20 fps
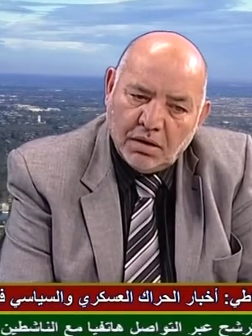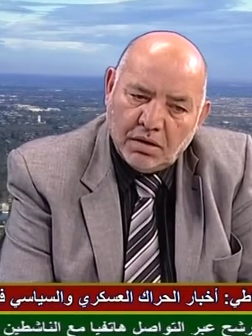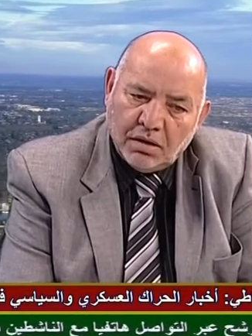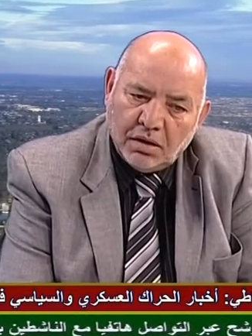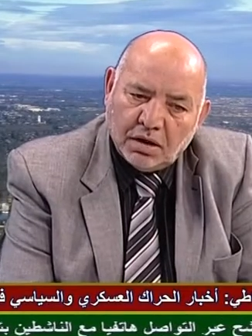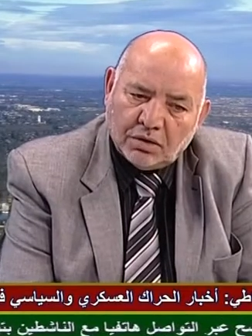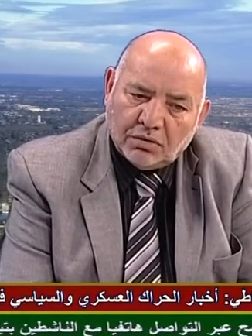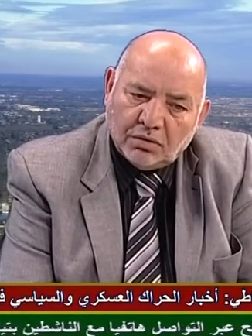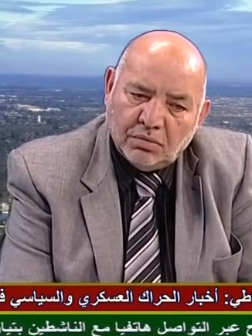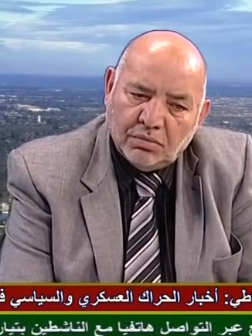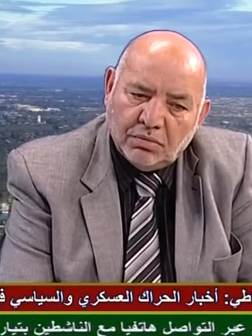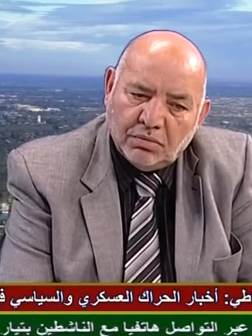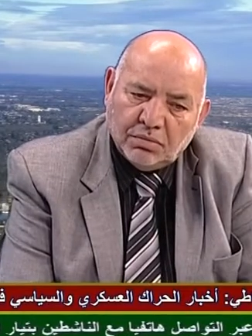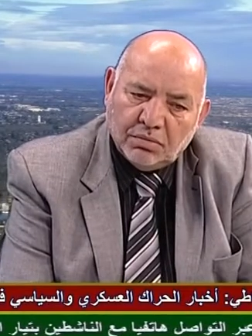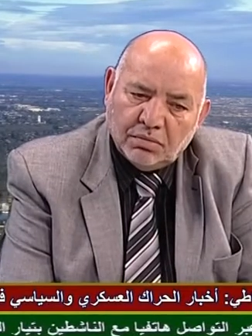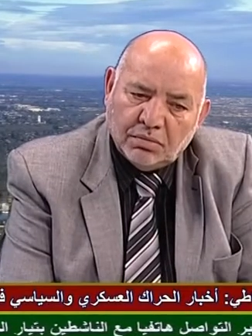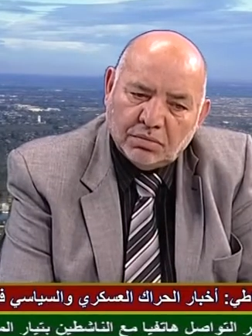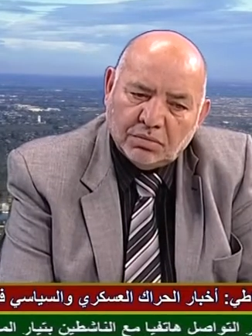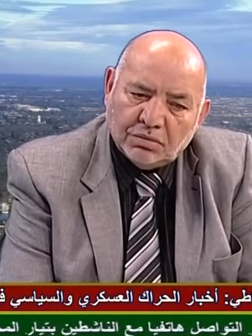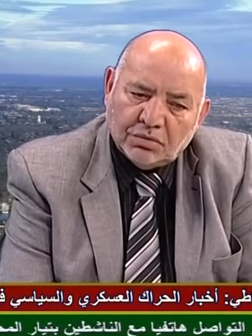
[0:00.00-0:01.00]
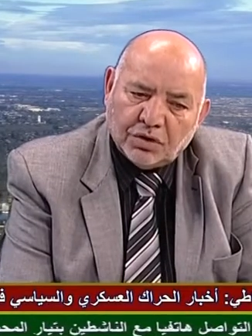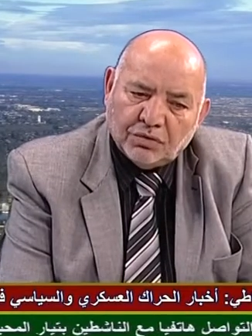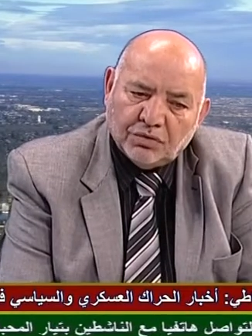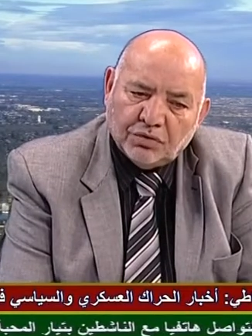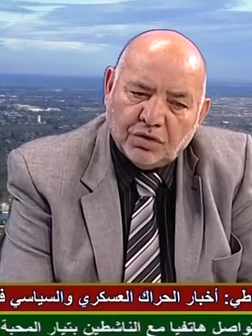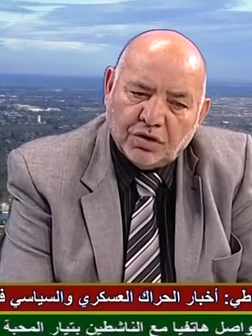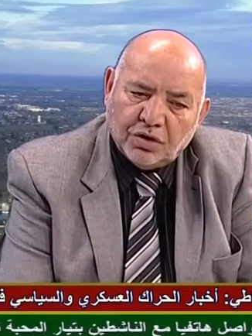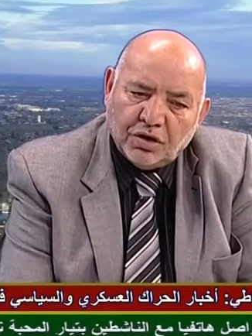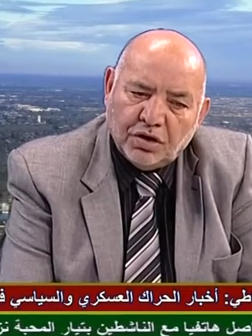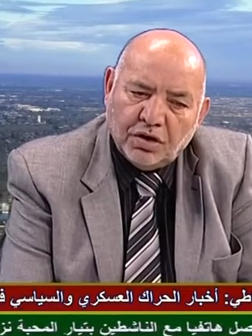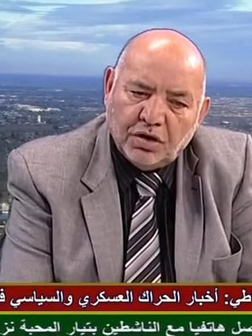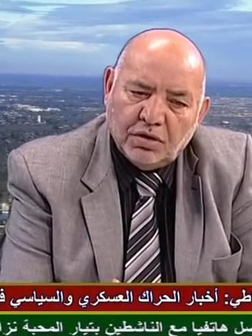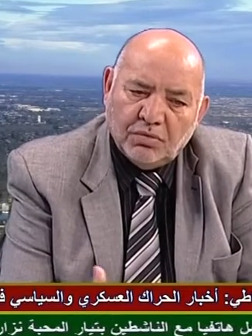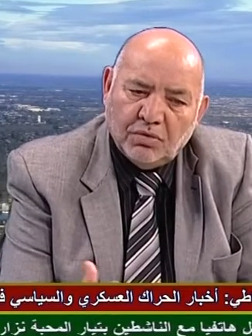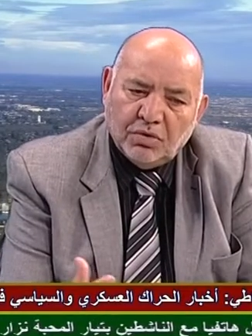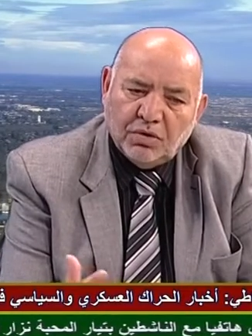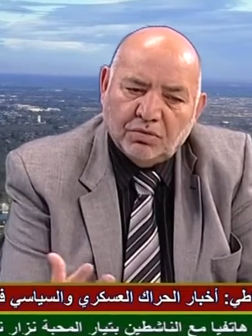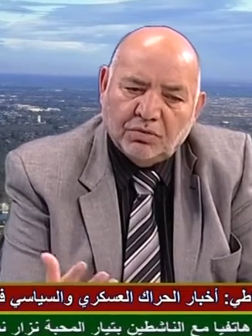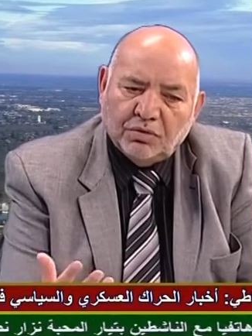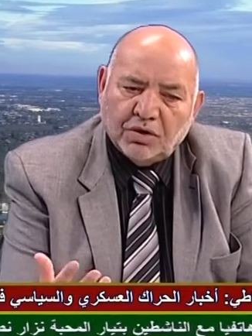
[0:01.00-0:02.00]
يتم
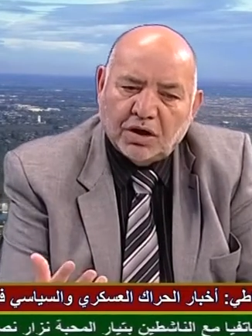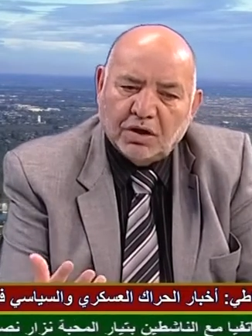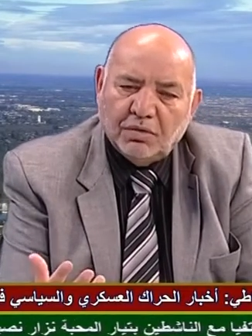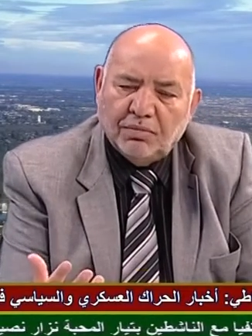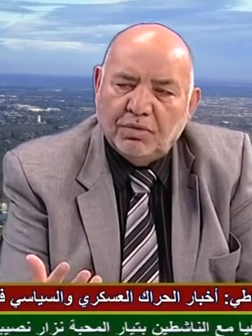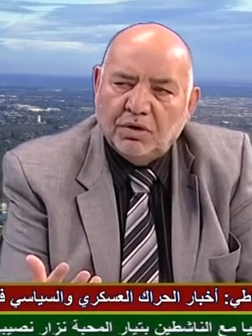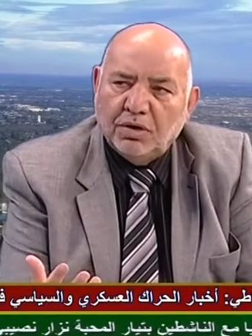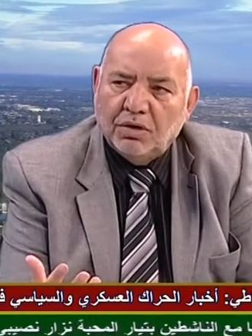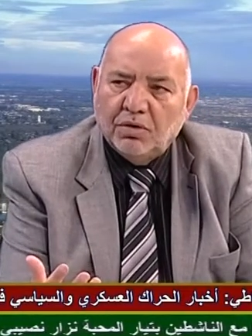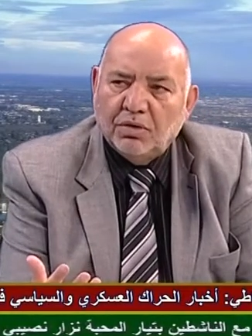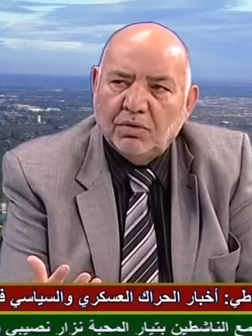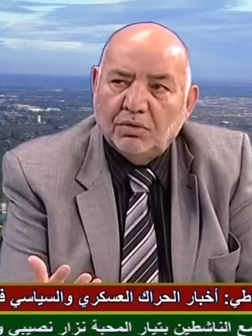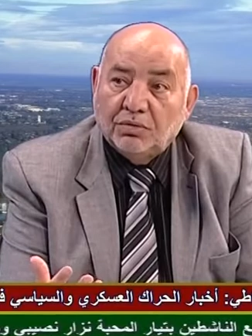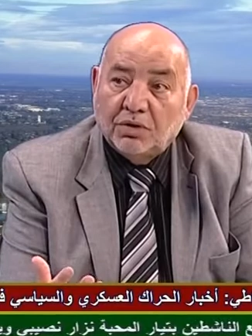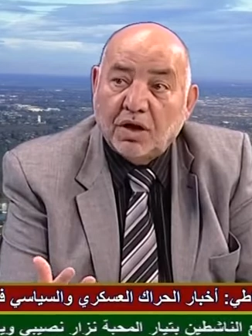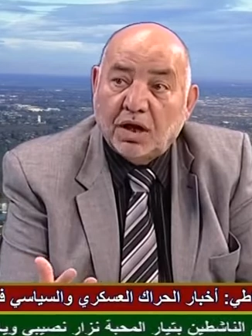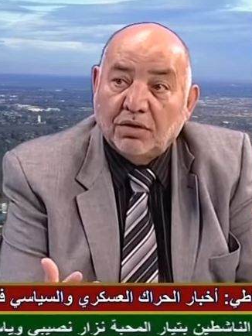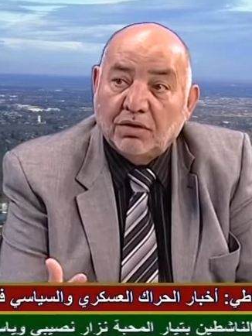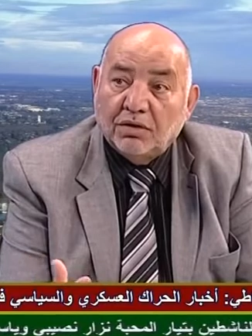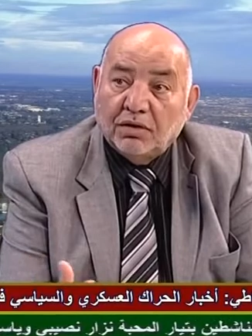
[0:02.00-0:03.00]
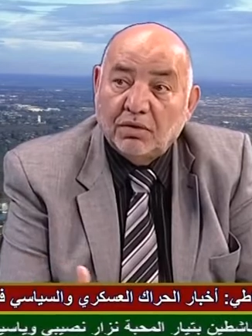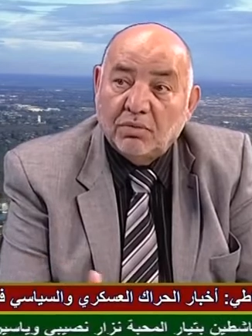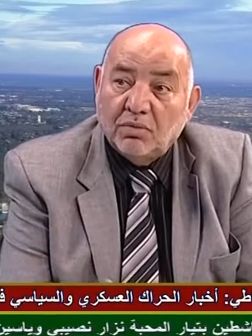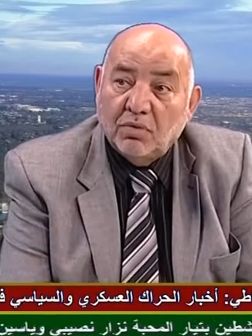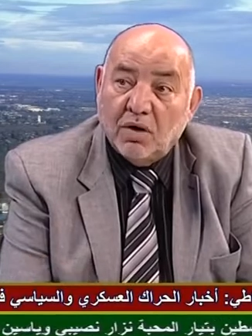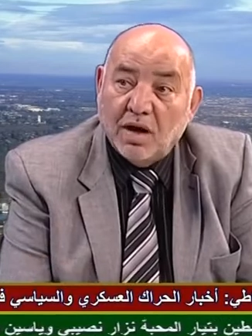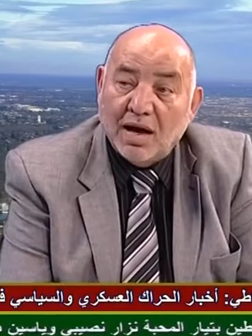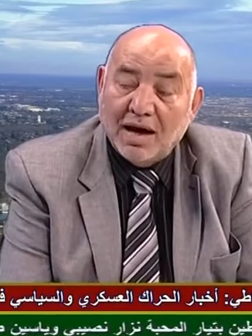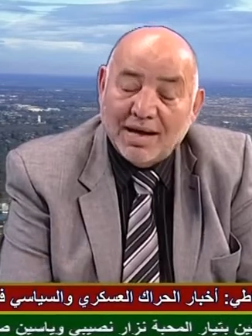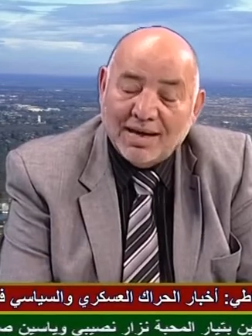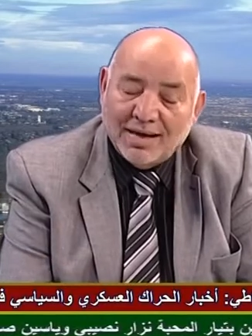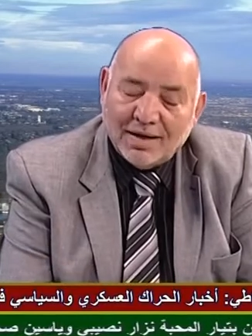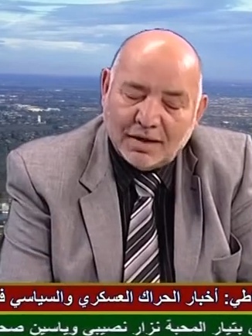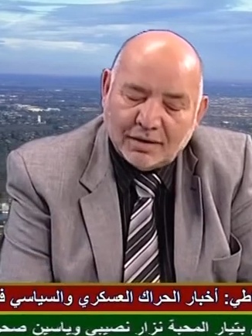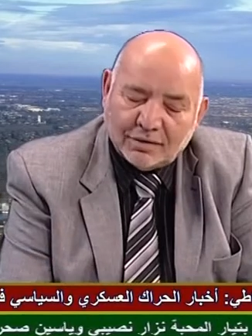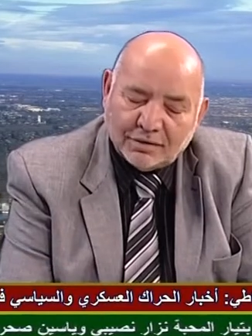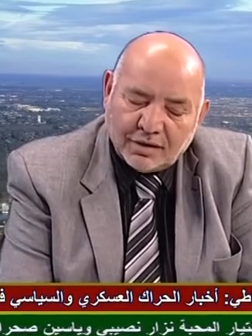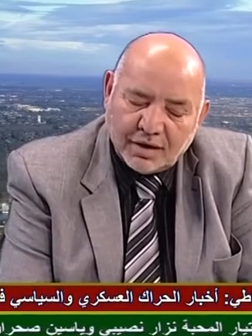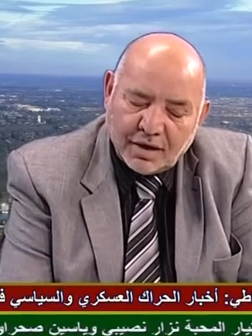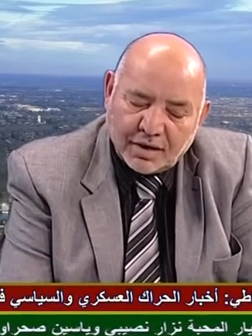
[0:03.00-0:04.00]
تضخيمه وتكبيره وتعظيمه أي
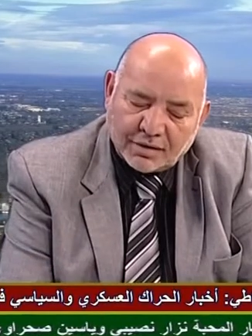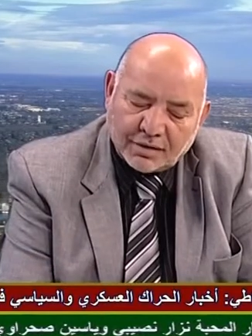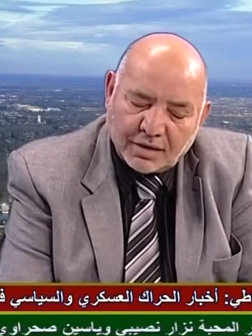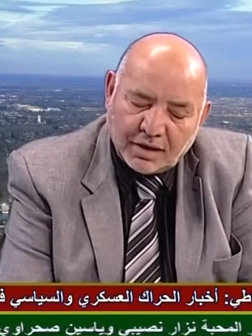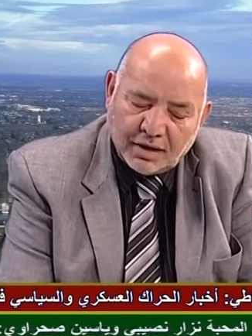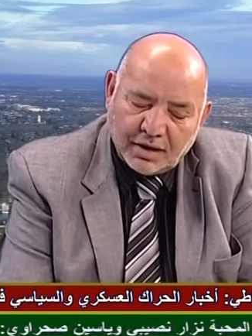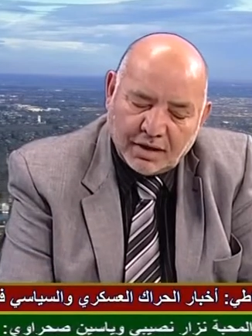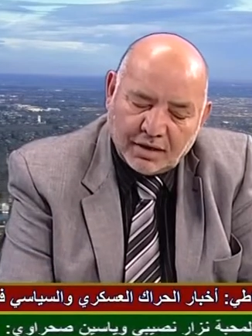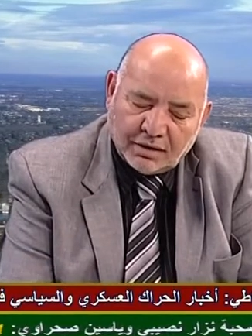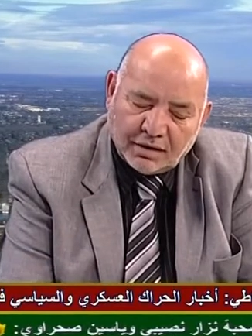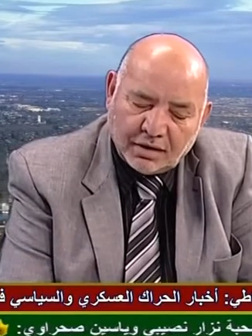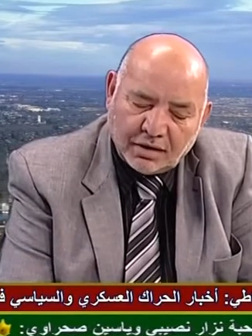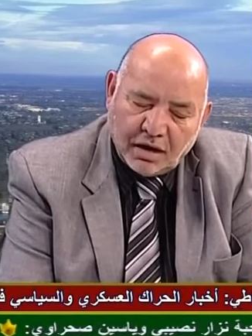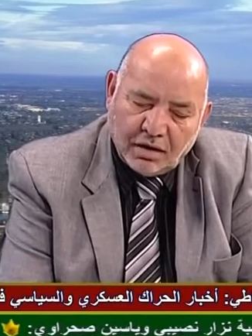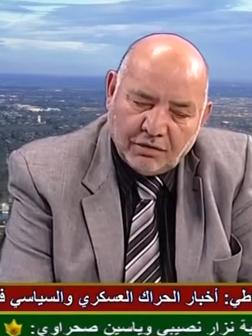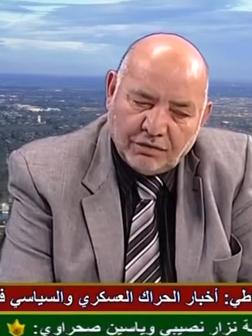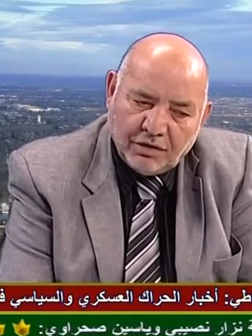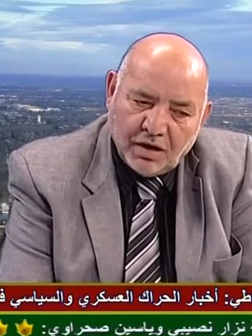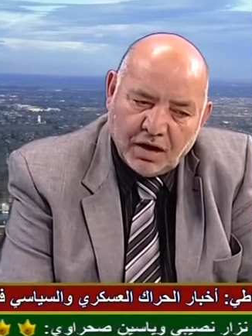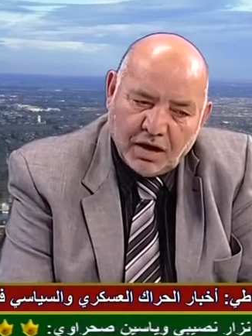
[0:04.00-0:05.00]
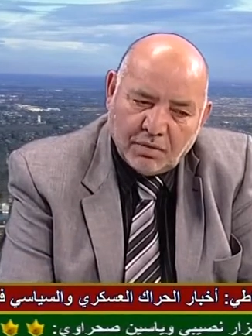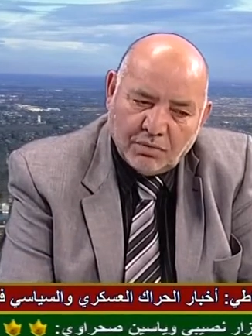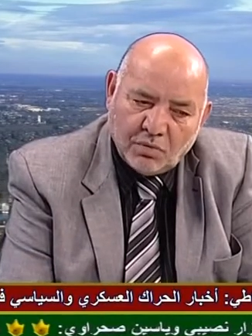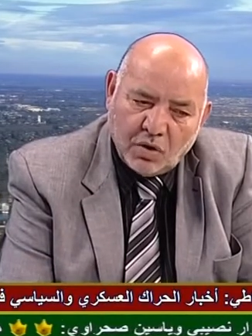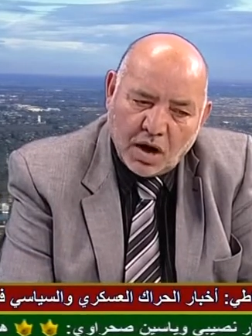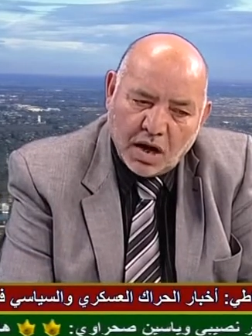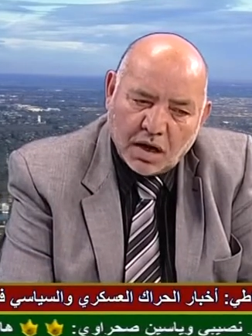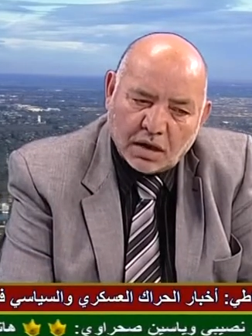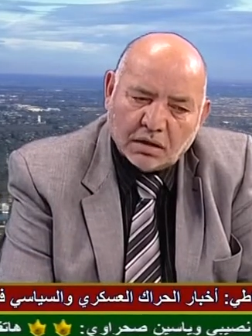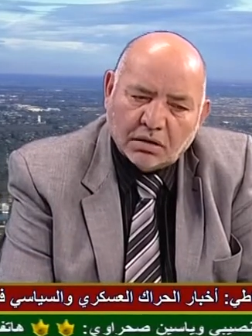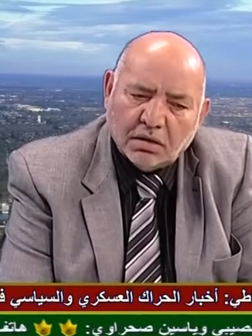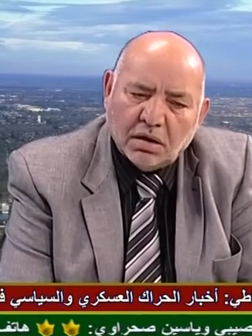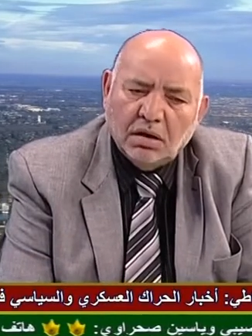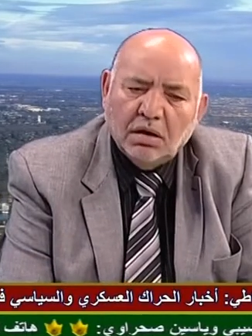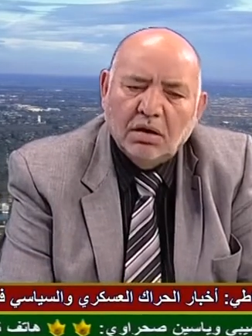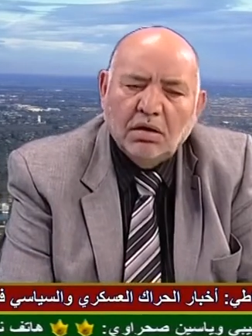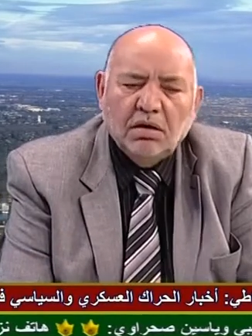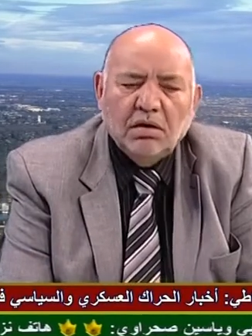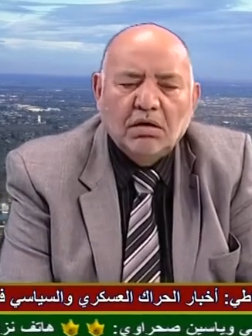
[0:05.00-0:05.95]
خطيئة صغيرة تقع فيها المعارضة